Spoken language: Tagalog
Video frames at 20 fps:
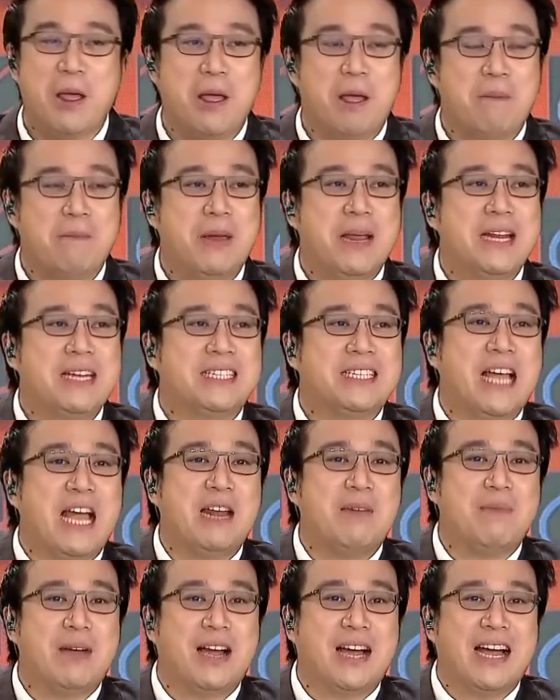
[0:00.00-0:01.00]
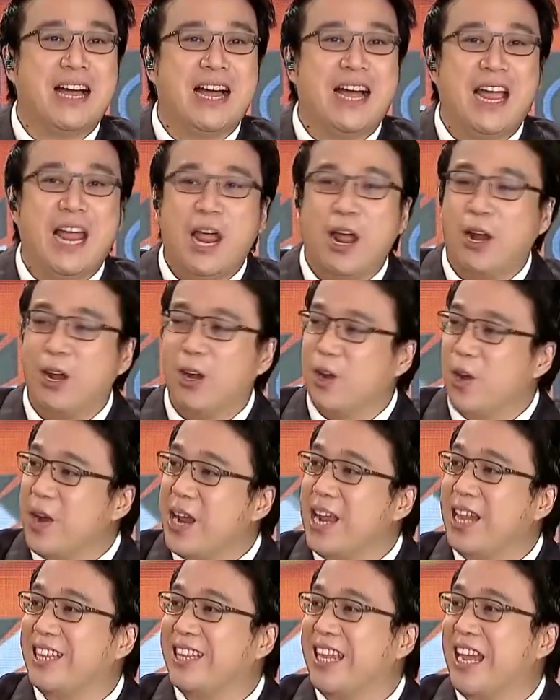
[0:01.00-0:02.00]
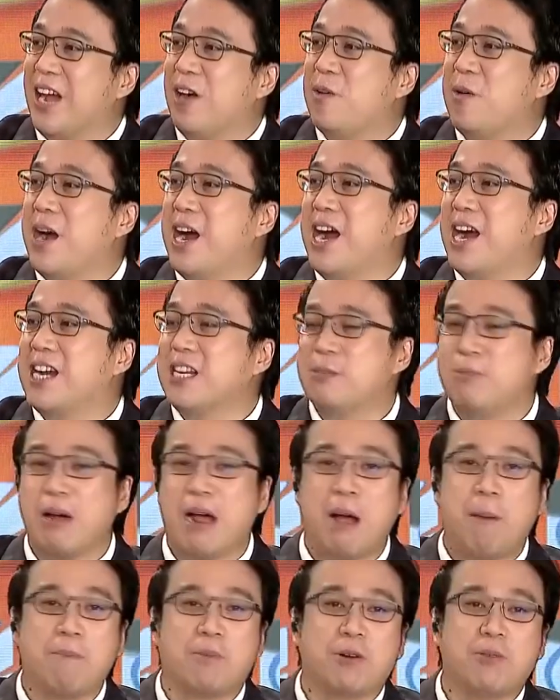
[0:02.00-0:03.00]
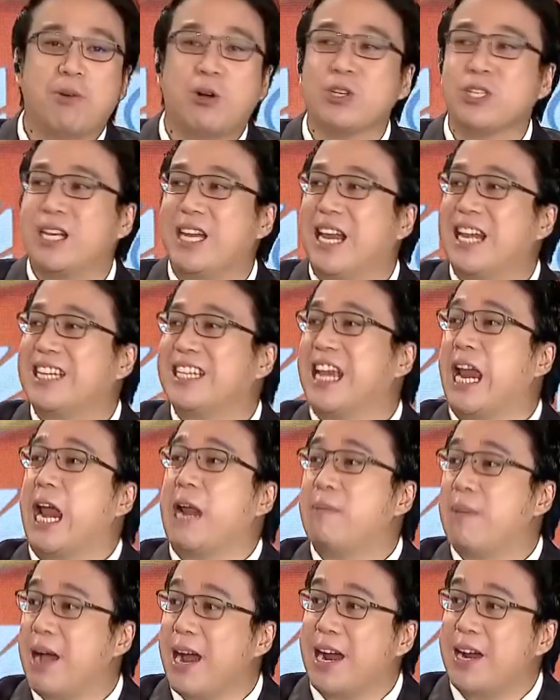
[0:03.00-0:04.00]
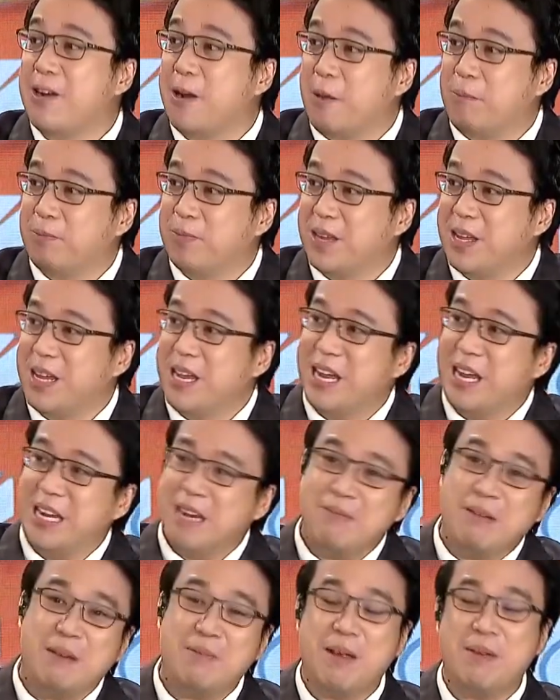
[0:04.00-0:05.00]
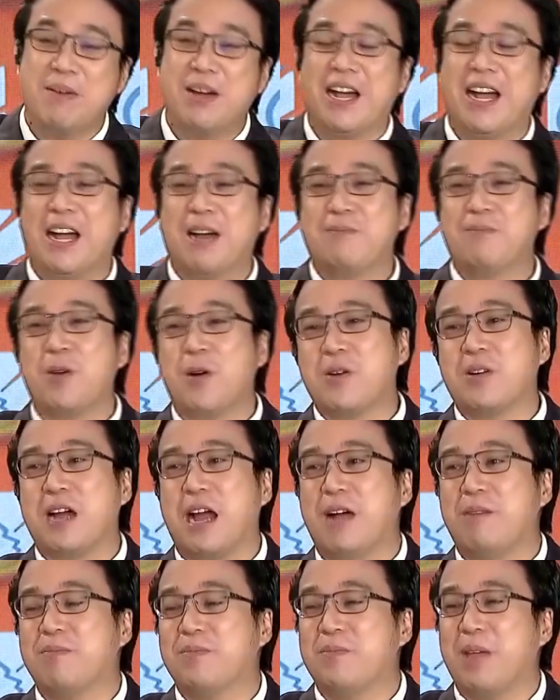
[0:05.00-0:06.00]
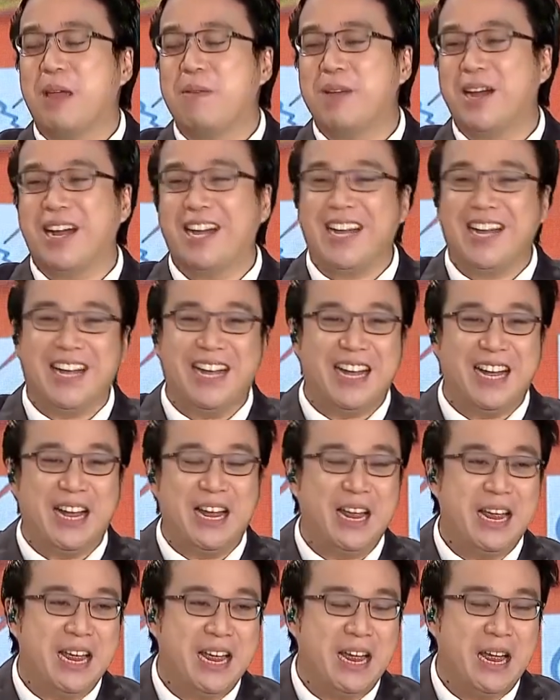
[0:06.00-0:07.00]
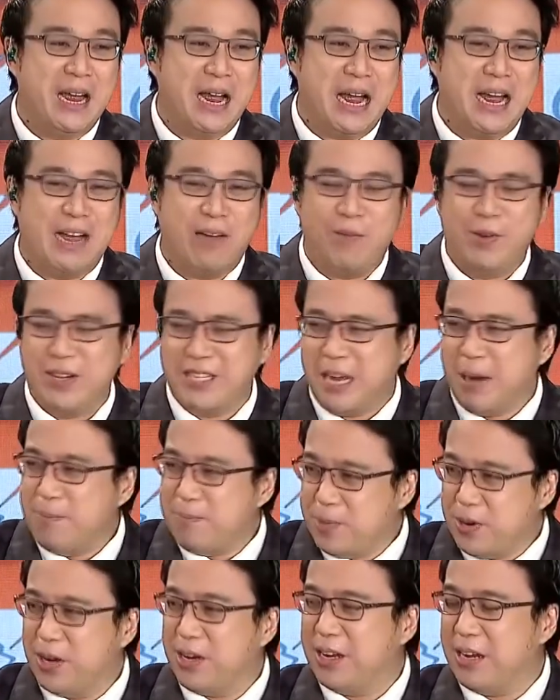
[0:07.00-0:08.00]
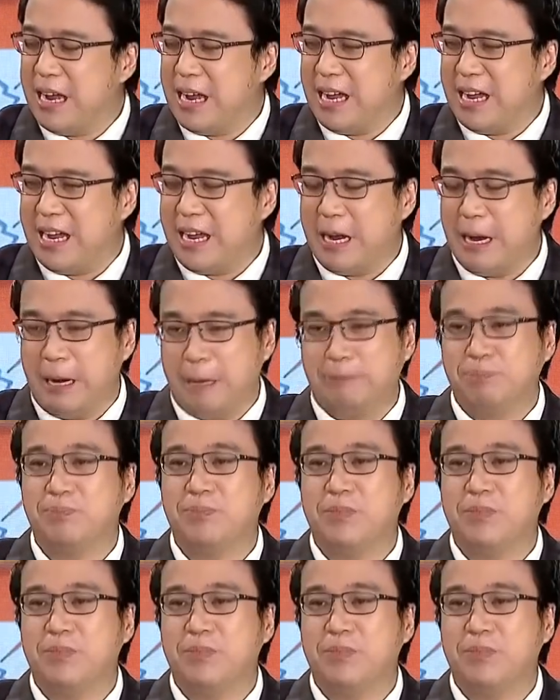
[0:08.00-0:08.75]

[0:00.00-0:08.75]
Minsan, mga loyalty awards, mga promotional sale, mga ganun. Di ba? May mga program, may mga, uh, for example, uh,